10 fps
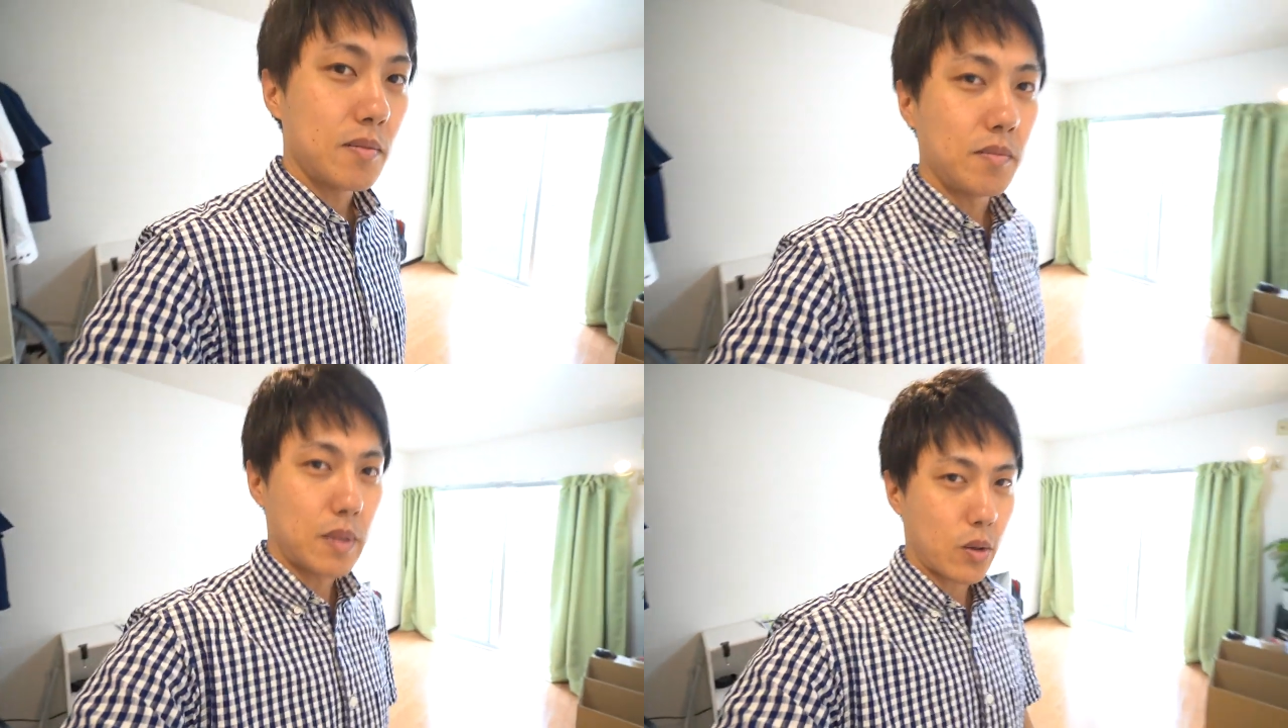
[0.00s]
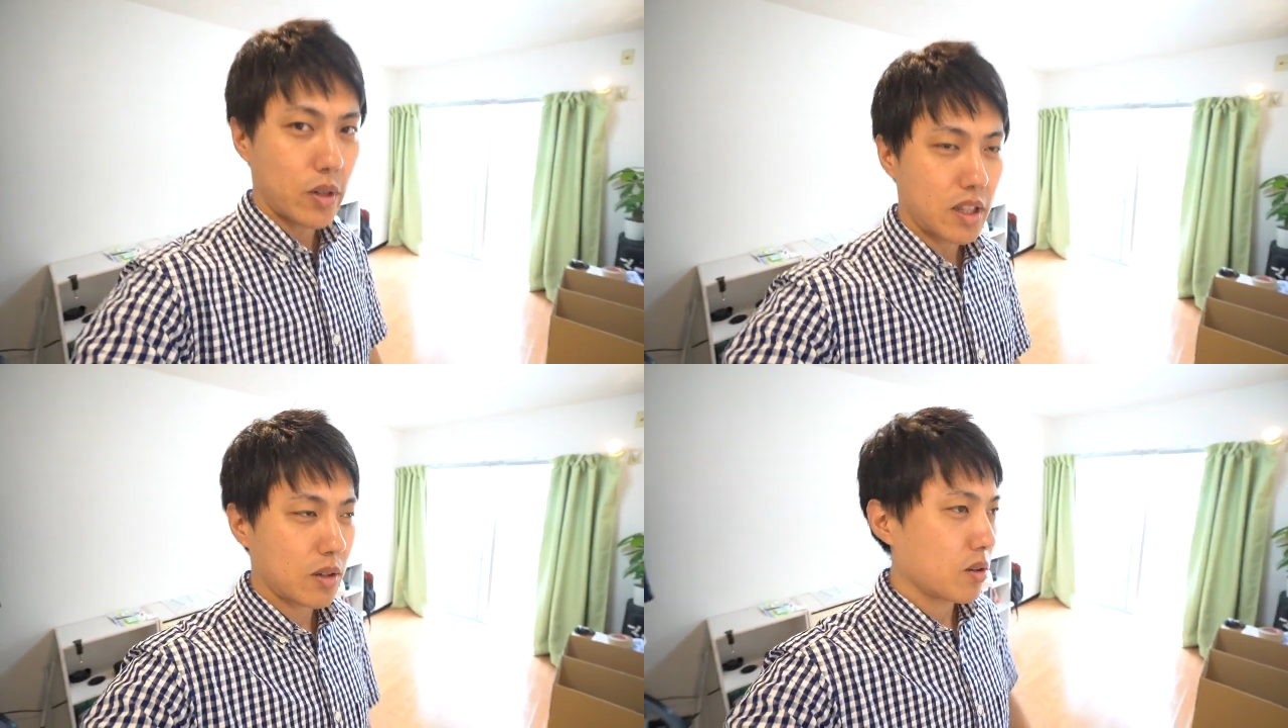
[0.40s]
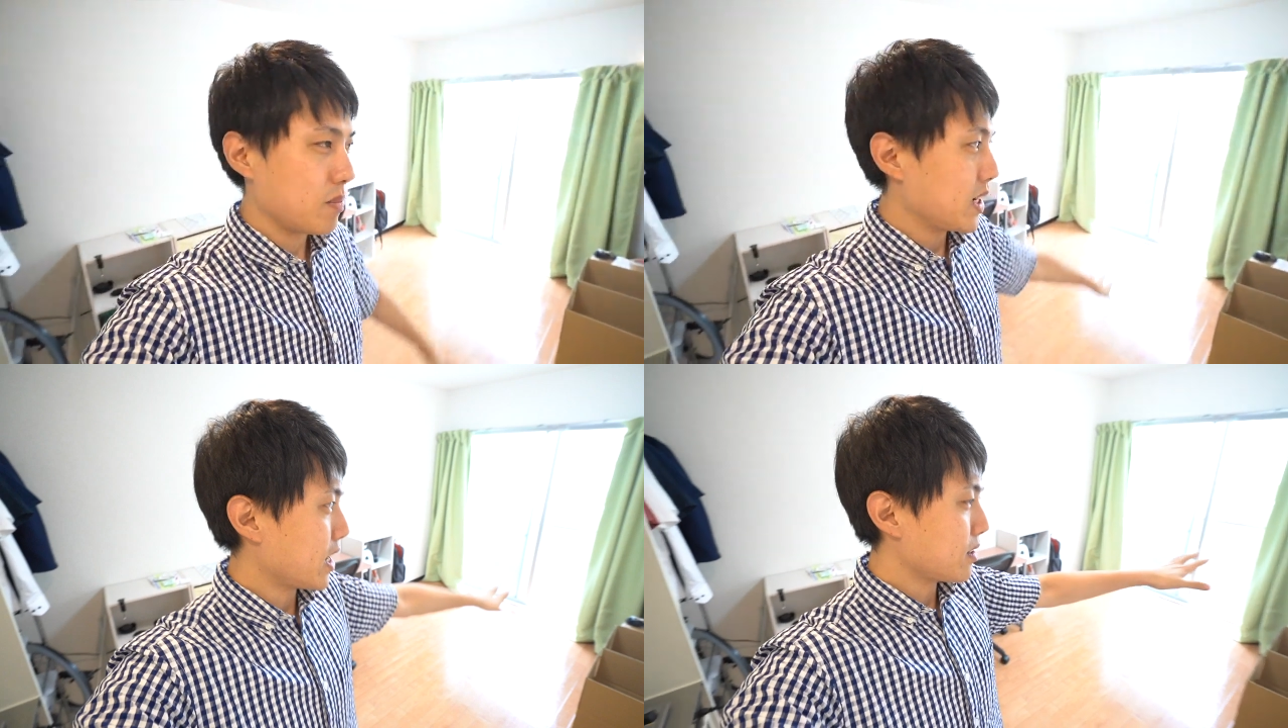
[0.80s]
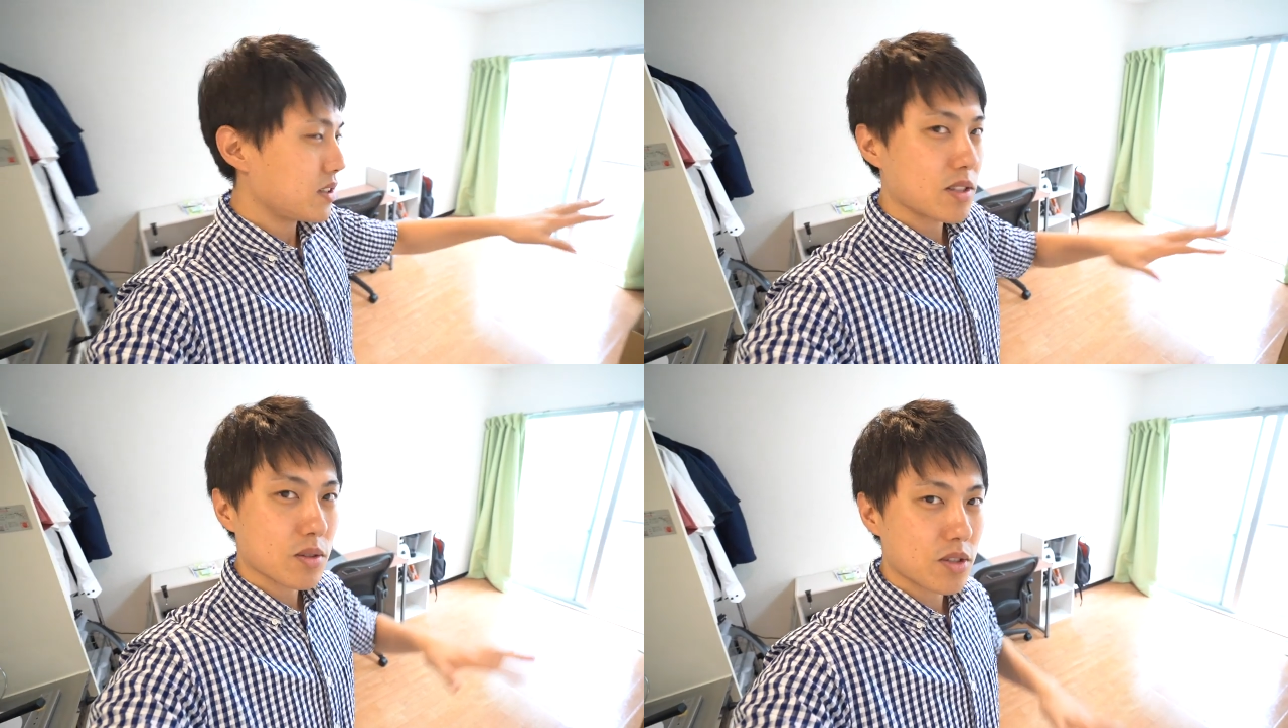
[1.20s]
まあこうやってこう身軽
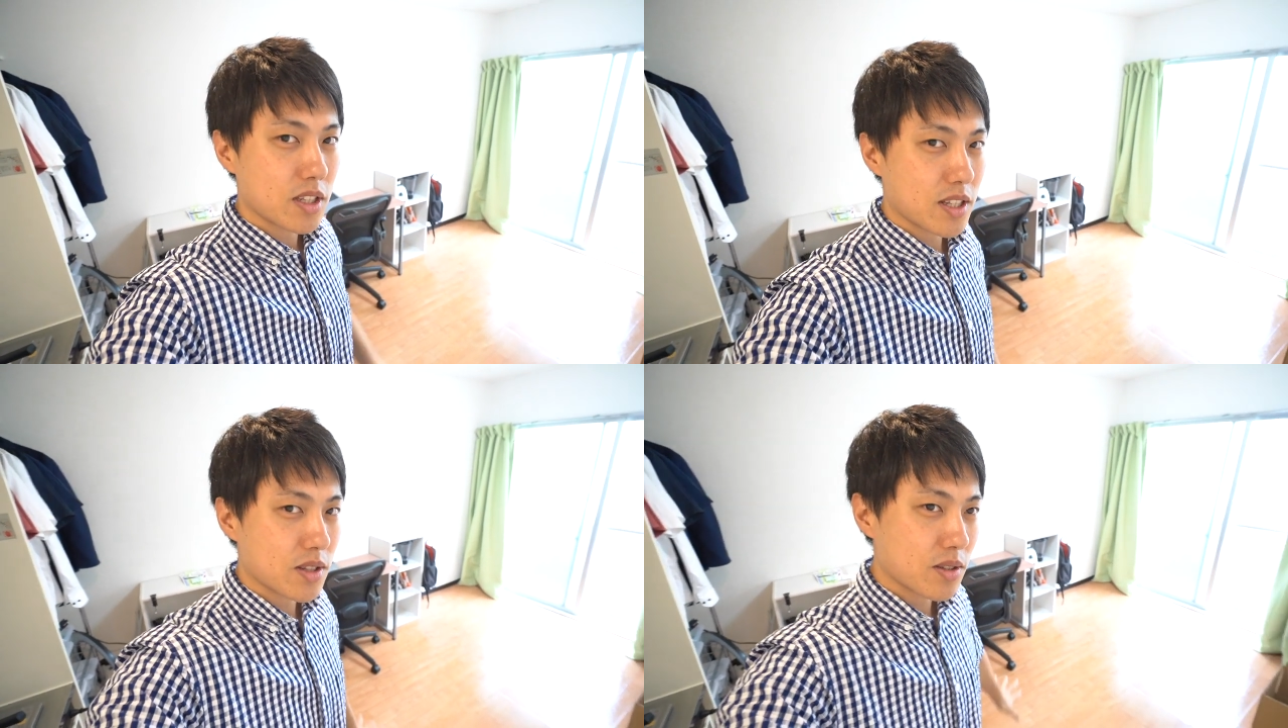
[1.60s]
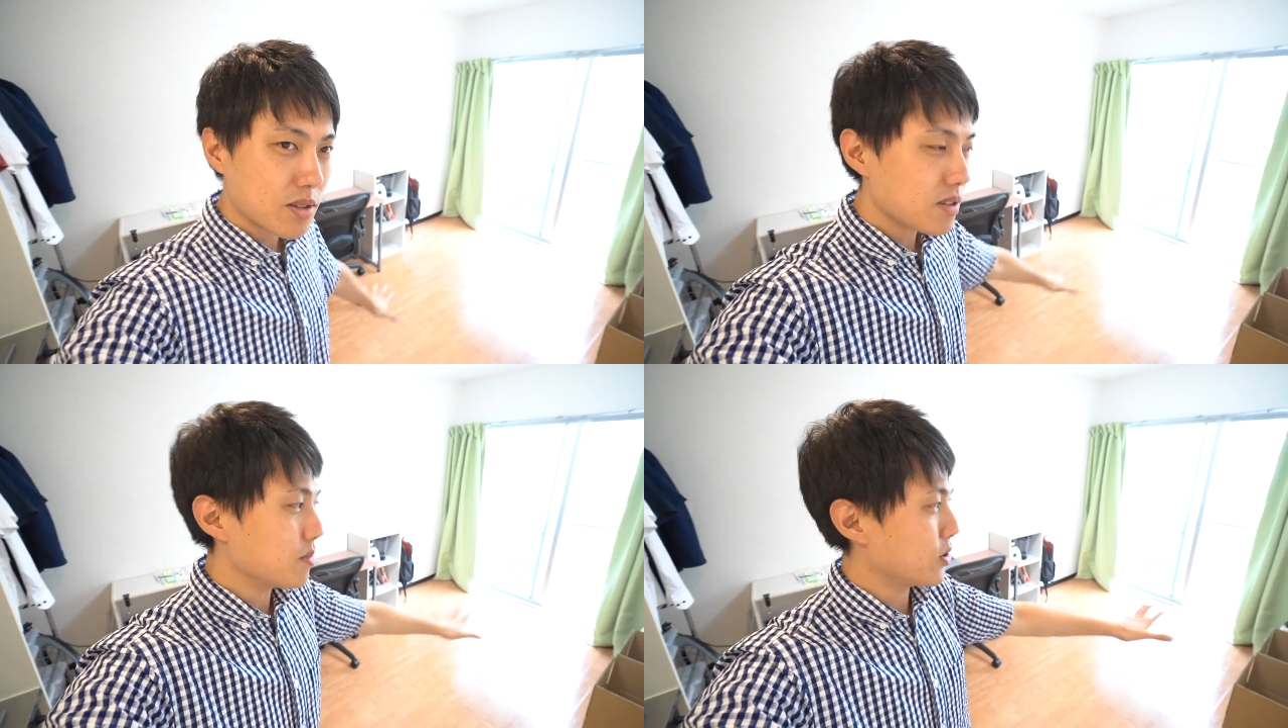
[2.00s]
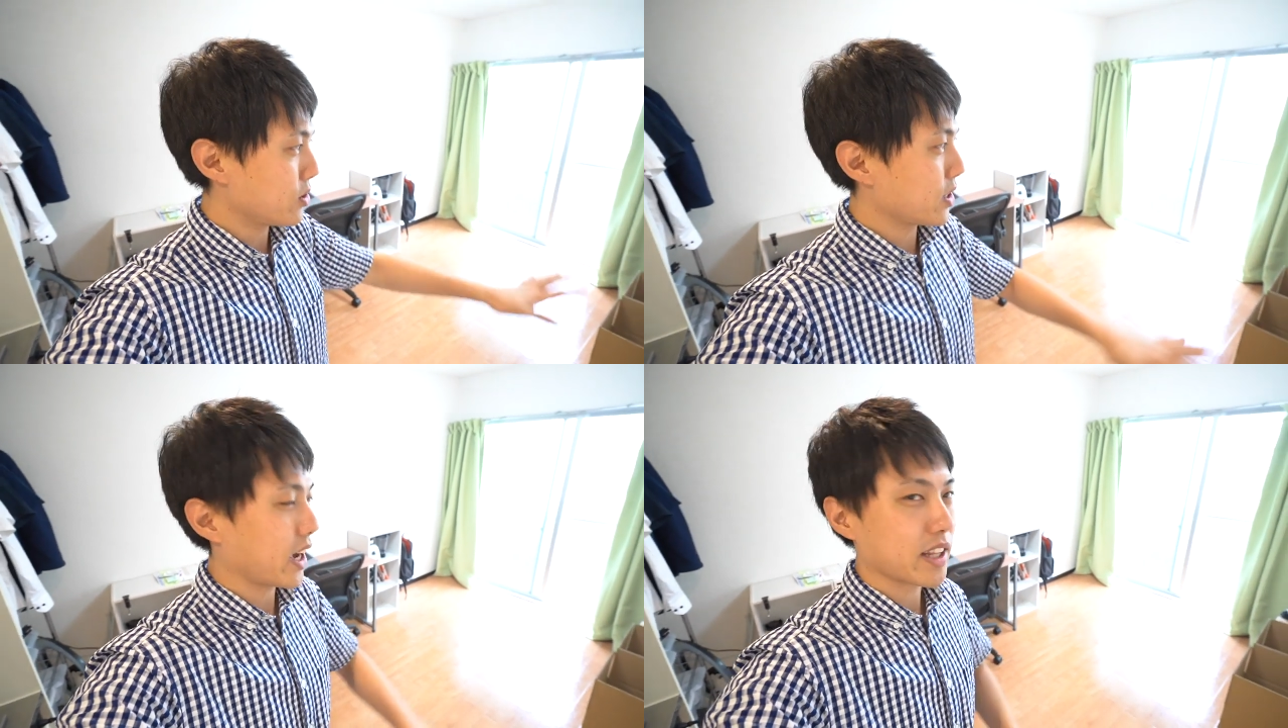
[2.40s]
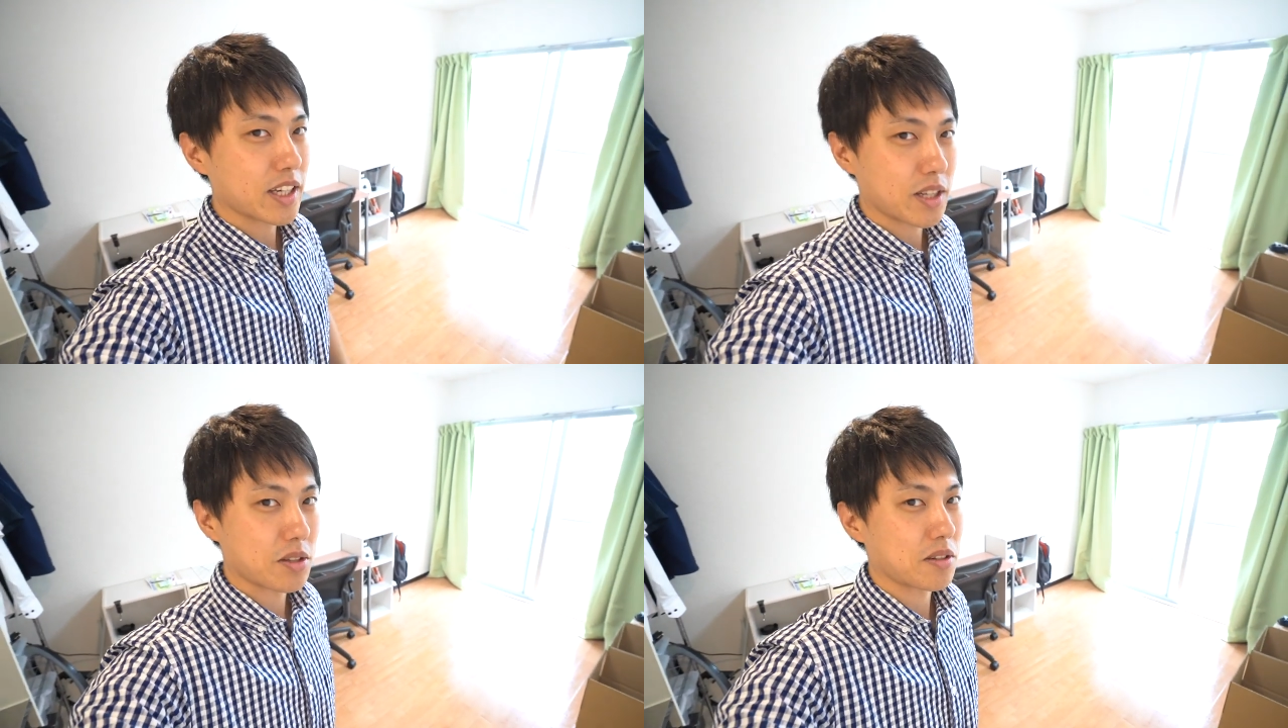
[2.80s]
に、そしてすぐに模様替えが
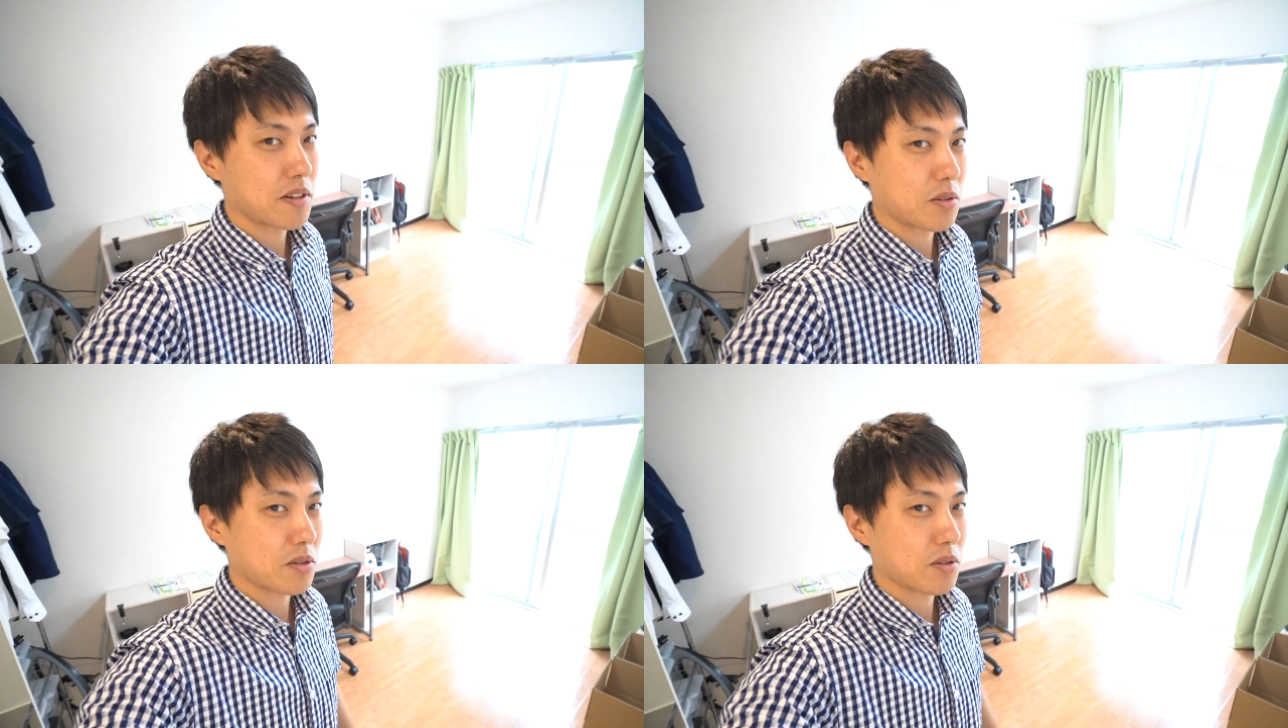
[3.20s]
できるっていうのは